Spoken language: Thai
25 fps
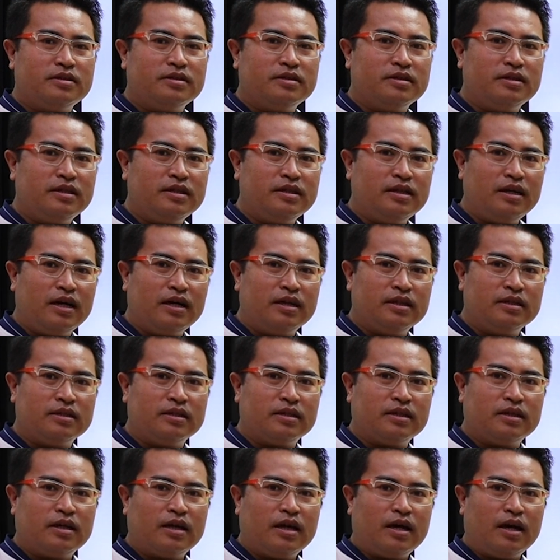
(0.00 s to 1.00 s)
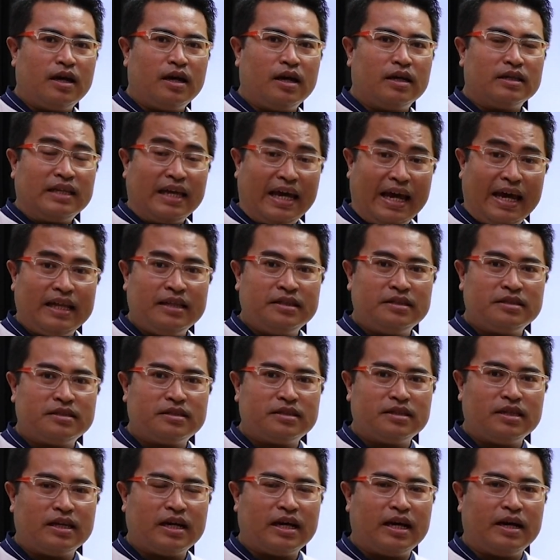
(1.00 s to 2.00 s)
อเรื่อง tense
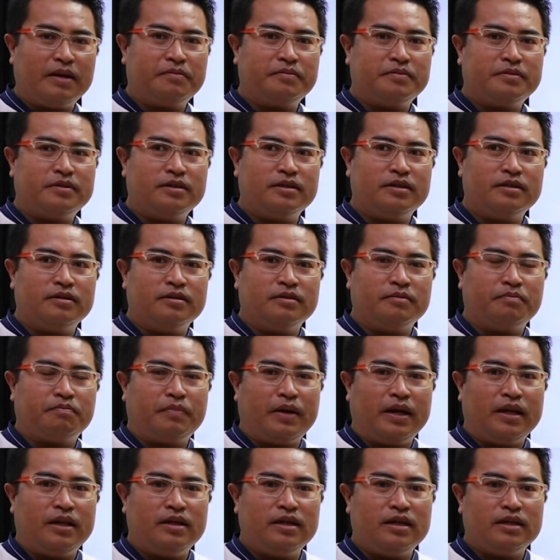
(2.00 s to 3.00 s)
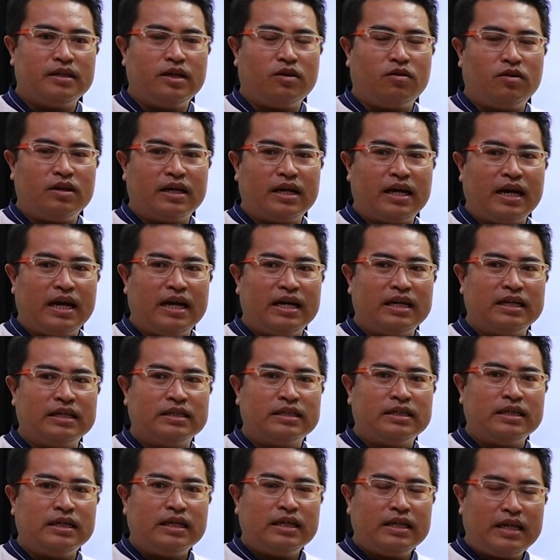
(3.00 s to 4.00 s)
นะครับซึ่งเป็นเรื่องค่อนข้าง
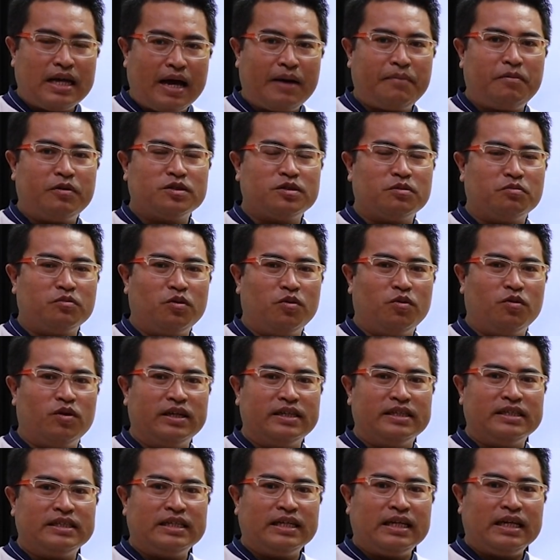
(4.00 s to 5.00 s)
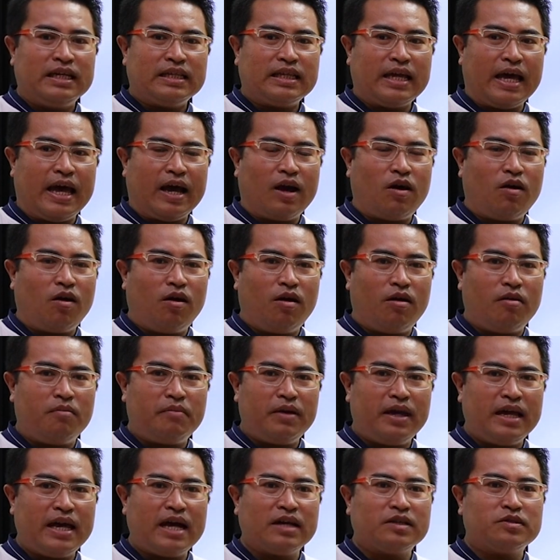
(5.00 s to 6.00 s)
ยากพอสมควรแต่ก็
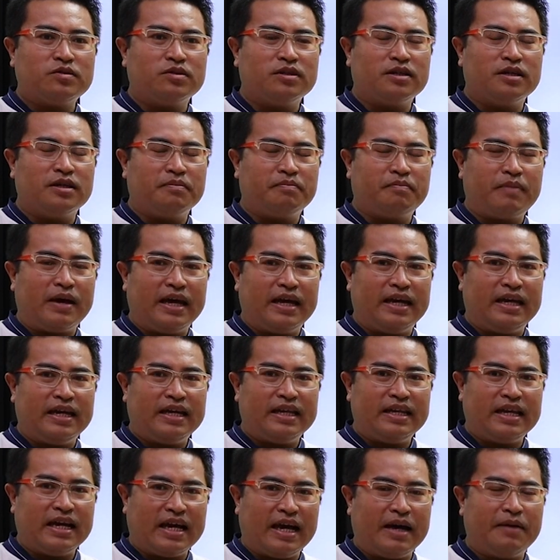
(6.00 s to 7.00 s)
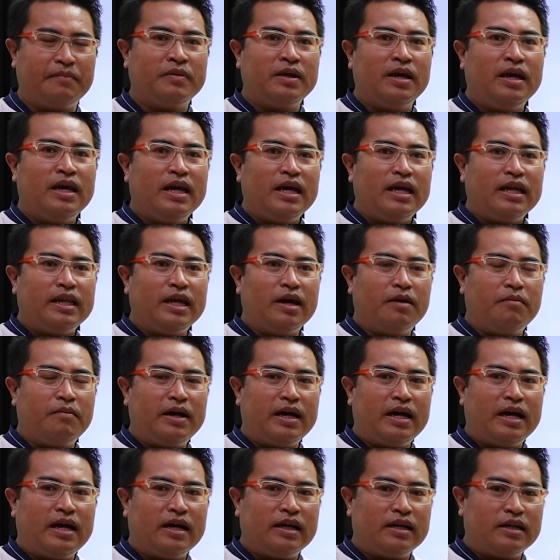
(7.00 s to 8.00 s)
ไม่ยากจนเกินไปนะครับ เดี๋ยว
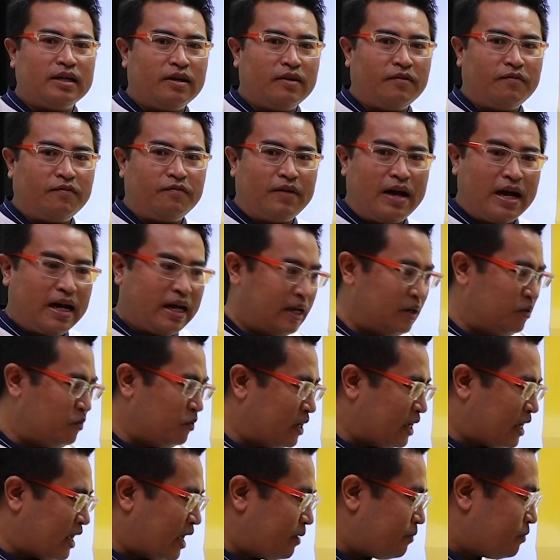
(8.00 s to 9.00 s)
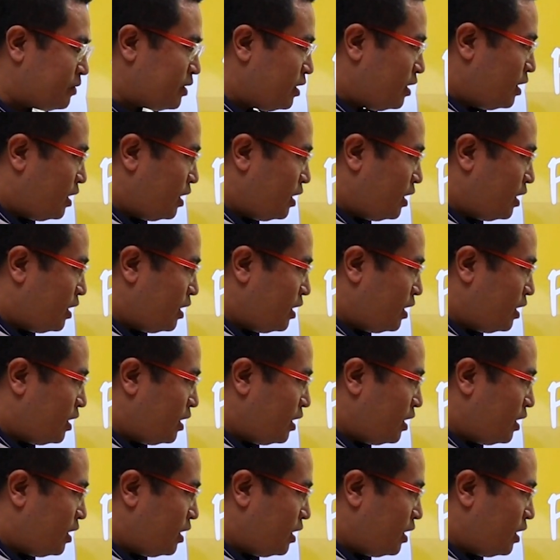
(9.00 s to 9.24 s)
มาฟังกันดูนะครับ